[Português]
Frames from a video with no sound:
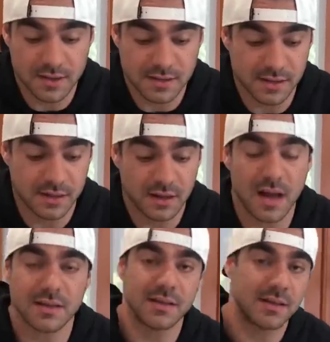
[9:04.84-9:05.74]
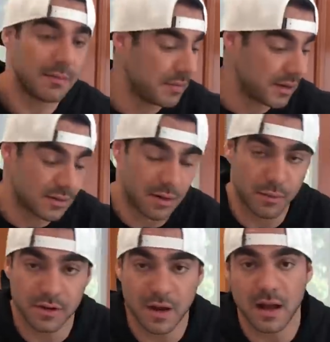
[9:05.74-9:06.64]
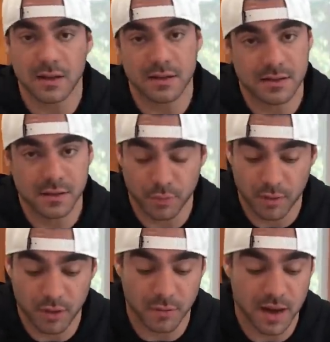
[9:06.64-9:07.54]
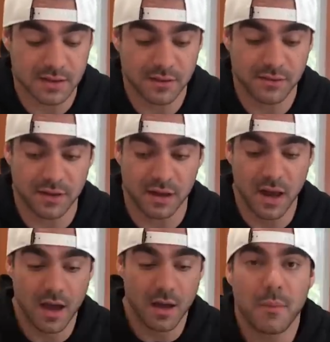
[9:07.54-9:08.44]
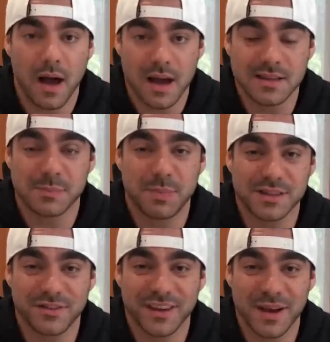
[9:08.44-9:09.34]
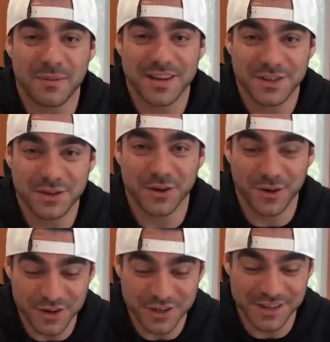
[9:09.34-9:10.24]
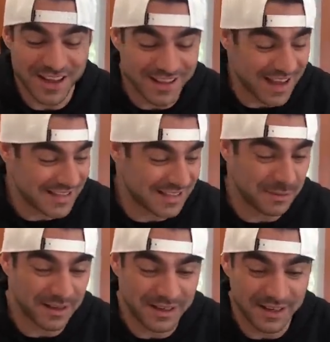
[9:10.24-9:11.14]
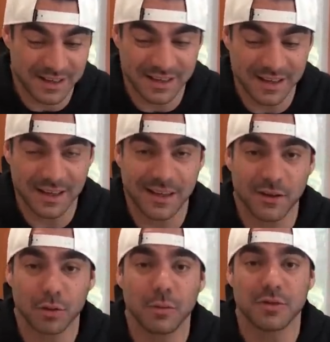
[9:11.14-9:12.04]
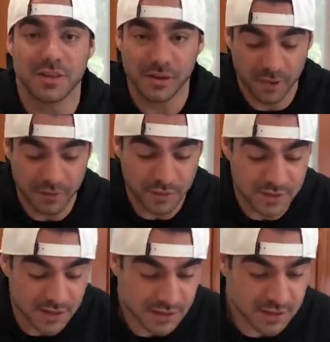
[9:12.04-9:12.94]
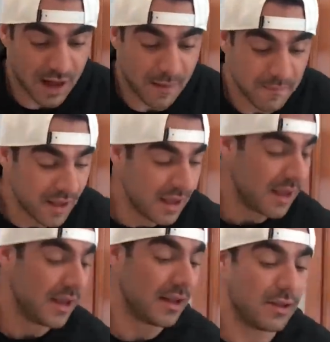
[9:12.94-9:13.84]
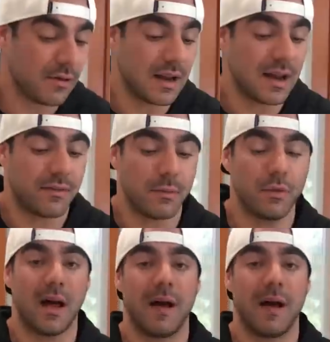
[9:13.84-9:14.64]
é assim, tá? Às vezes é menos carboidrato, às vezes tem um pouquinho mais, enfim. Mas especificamente hoje é dessa maneira aqui que eu tô mostrando para vocês, tá? Então, galera, vamos